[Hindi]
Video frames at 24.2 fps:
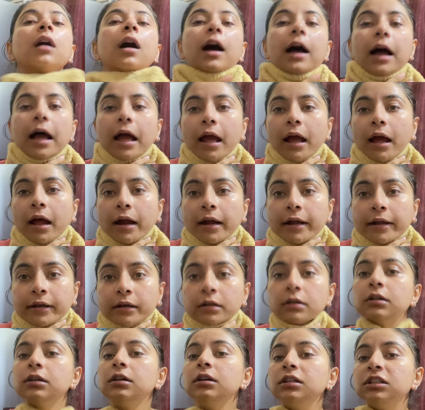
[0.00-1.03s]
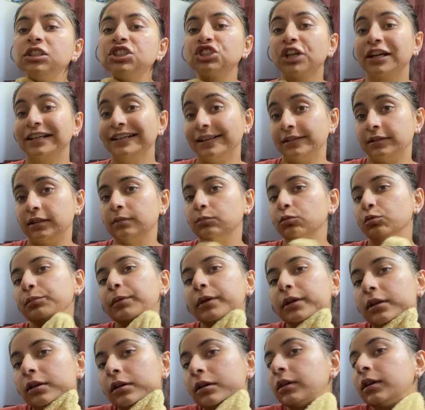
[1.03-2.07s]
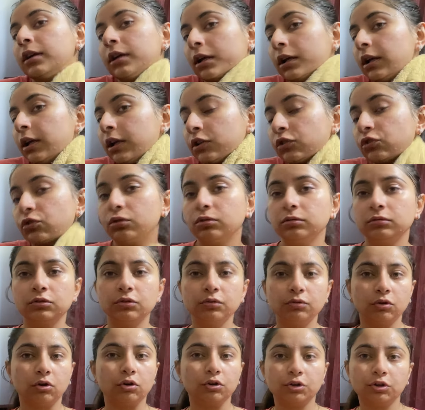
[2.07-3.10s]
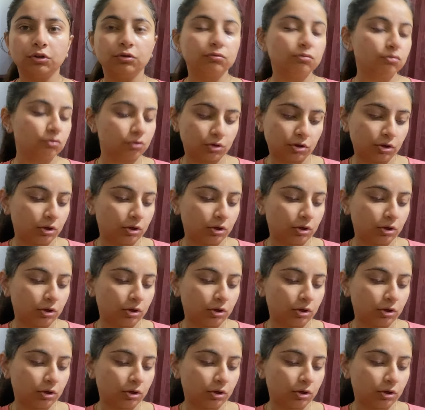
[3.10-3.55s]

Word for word: एंड शाइन आती है मुँह पे सो डो नॉट यूज